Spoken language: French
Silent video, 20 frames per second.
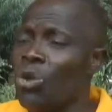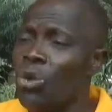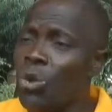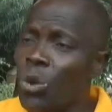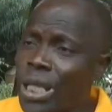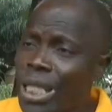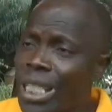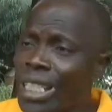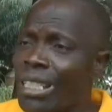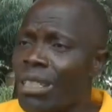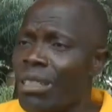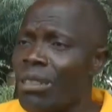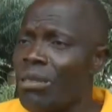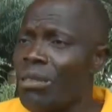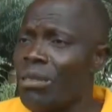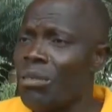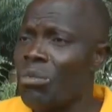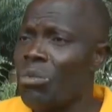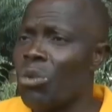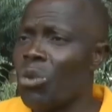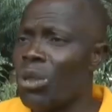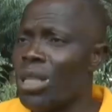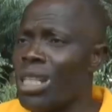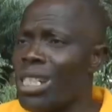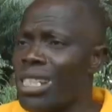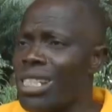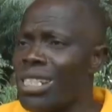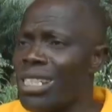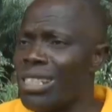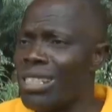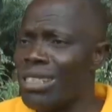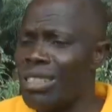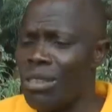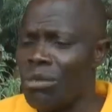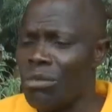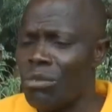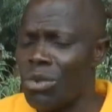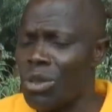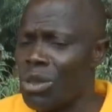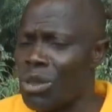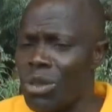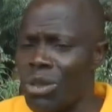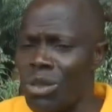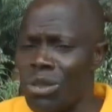nuire pour que, je,